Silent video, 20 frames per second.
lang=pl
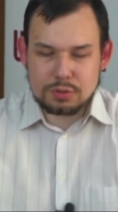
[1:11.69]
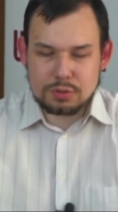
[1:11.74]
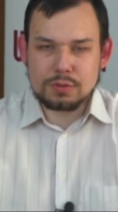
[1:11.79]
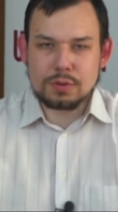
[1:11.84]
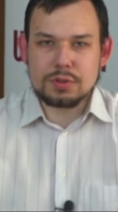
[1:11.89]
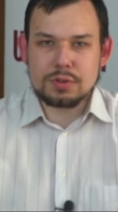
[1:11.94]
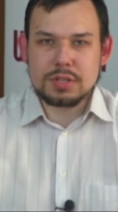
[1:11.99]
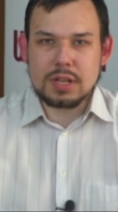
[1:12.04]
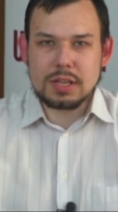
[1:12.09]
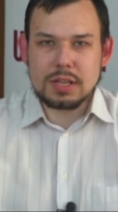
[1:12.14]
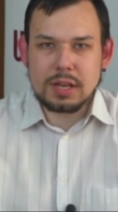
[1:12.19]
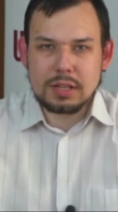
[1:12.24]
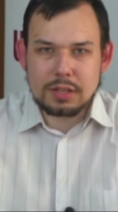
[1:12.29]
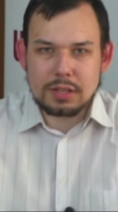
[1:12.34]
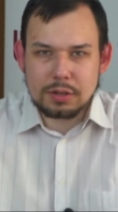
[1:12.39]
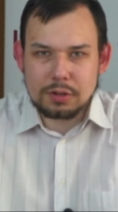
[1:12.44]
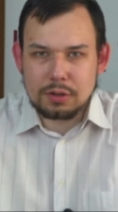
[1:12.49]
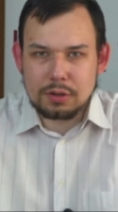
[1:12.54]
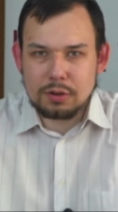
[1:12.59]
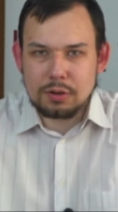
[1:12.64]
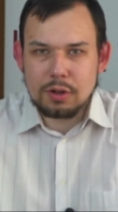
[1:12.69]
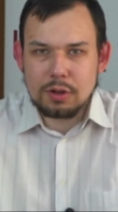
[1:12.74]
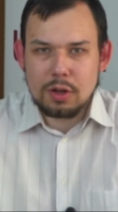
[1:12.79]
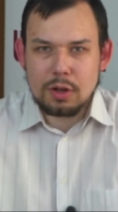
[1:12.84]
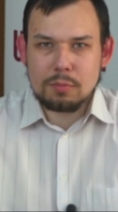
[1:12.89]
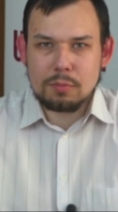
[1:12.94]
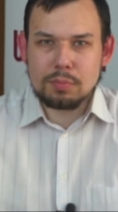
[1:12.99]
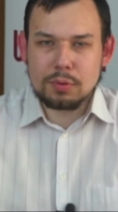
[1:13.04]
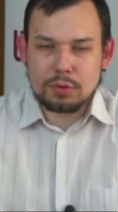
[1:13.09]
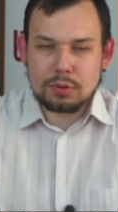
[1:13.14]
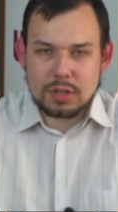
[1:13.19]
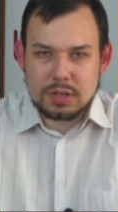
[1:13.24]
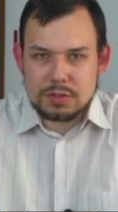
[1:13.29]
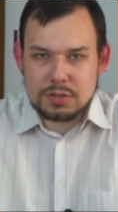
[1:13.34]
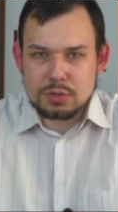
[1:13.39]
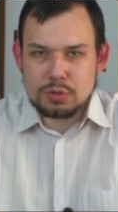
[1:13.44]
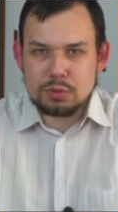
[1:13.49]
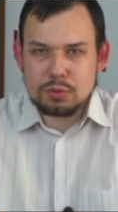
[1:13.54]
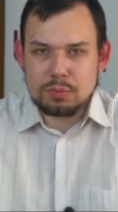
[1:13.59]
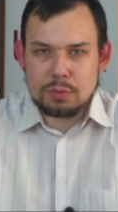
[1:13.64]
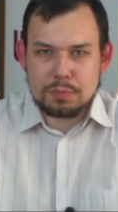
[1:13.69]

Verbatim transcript: rozwiązania tego protestu,